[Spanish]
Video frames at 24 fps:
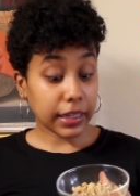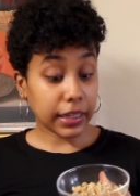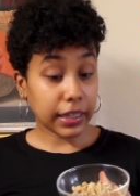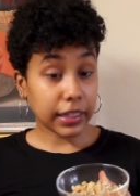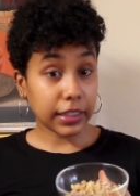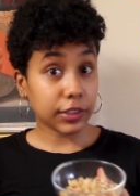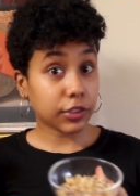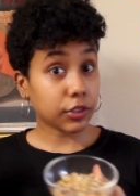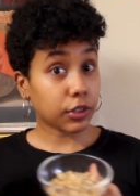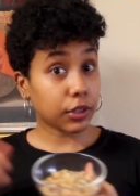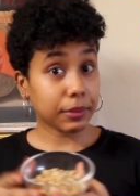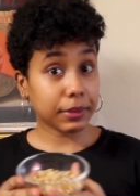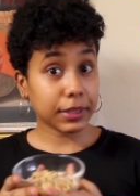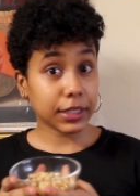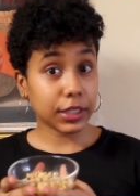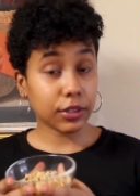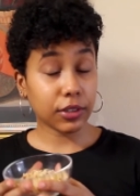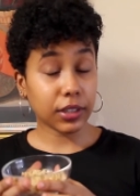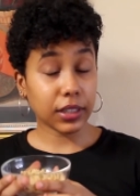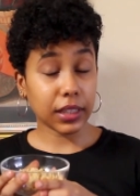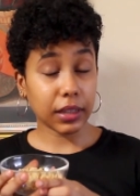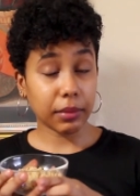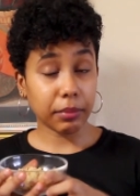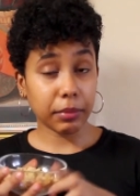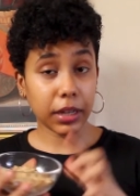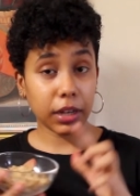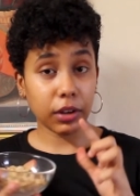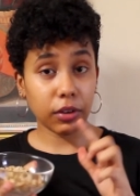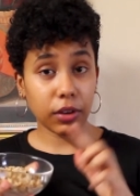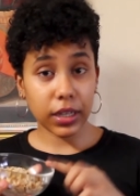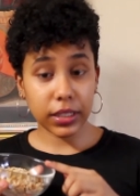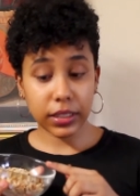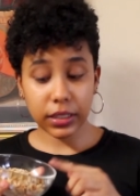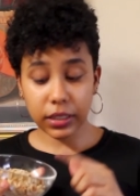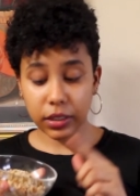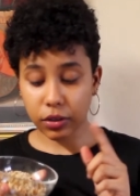Y yo he visto que también lo
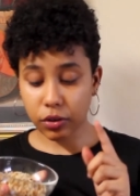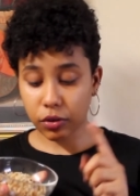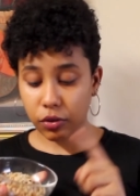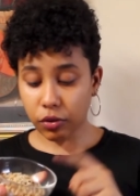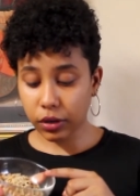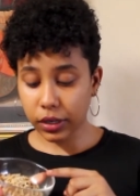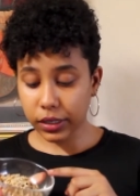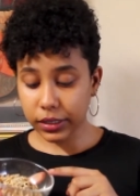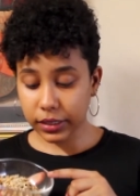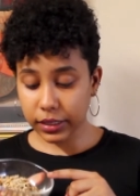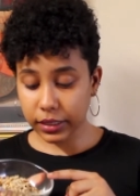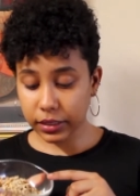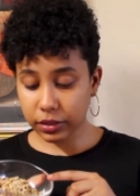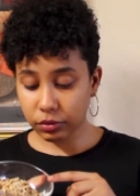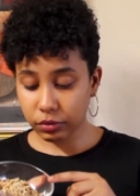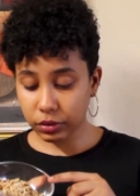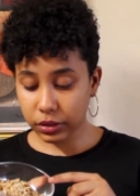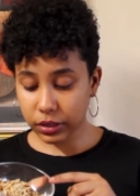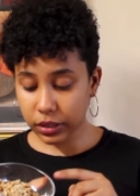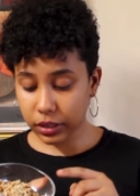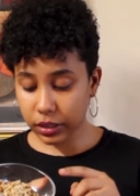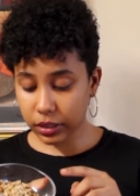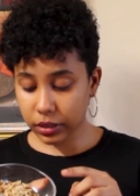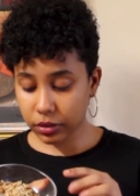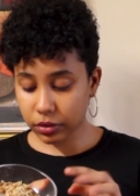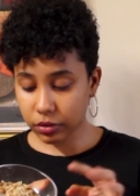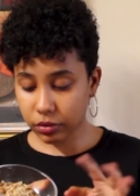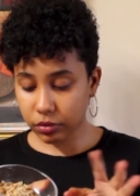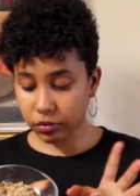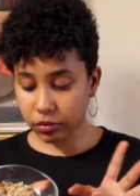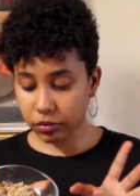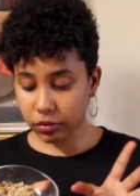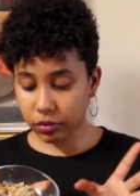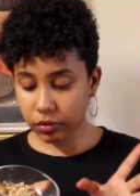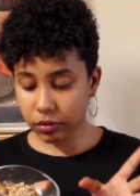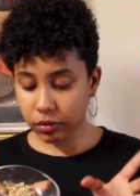hacen con estas nueces que
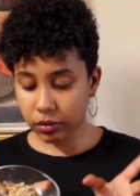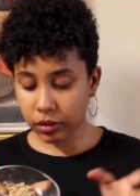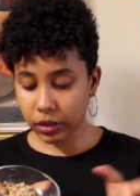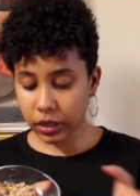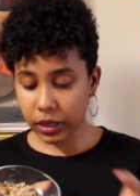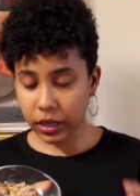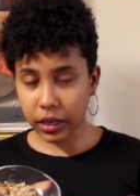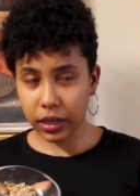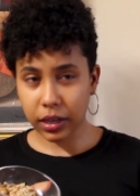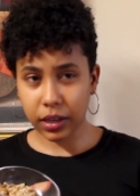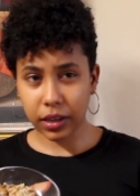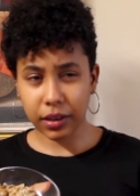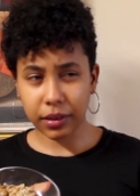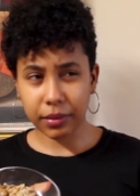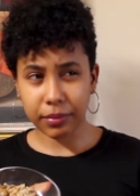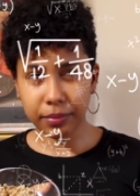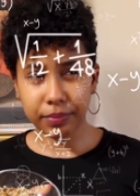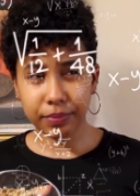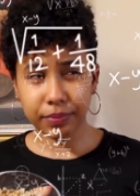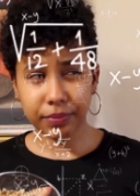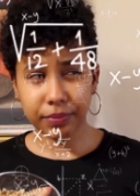son... Eh...